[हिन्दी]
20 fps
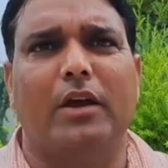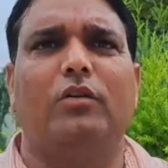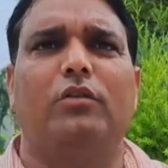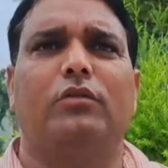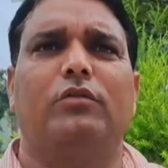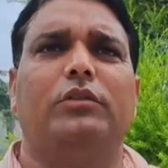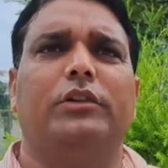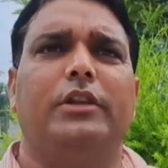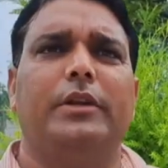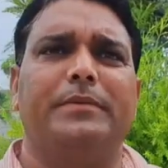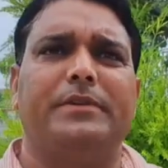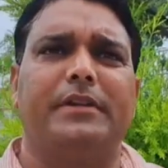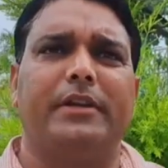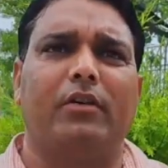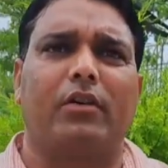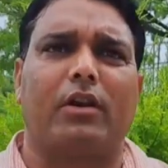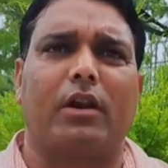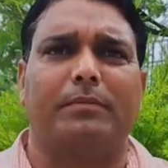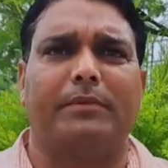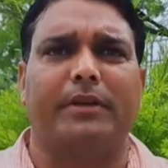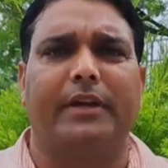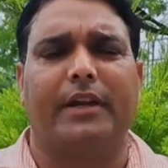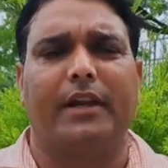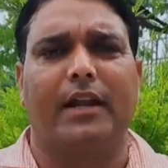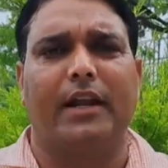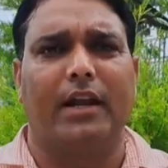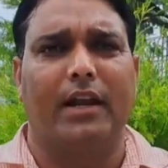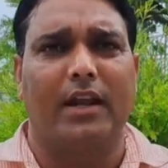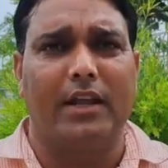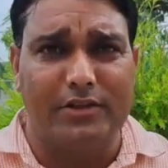मैं हूं कुलदीप सिंह और आप देख
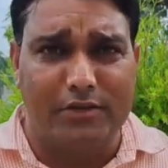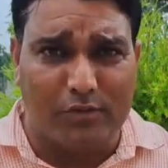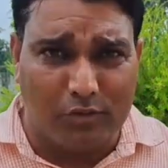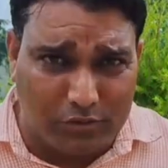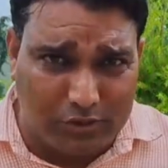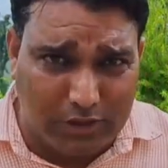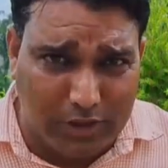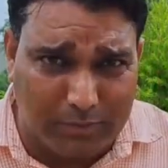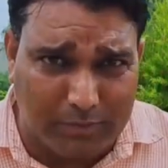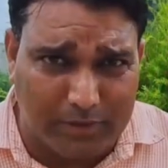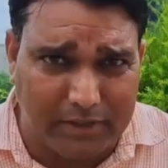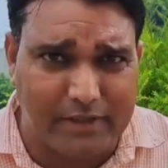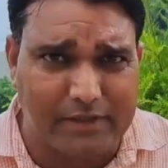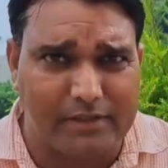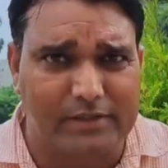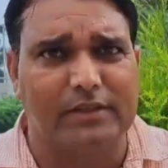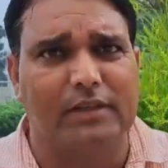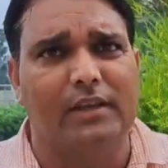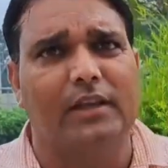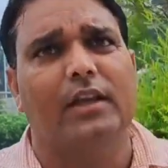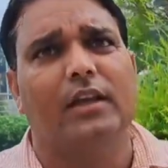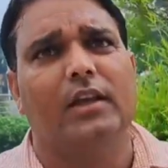रहे हैं हेडलाइंस उत्तर प्रदेश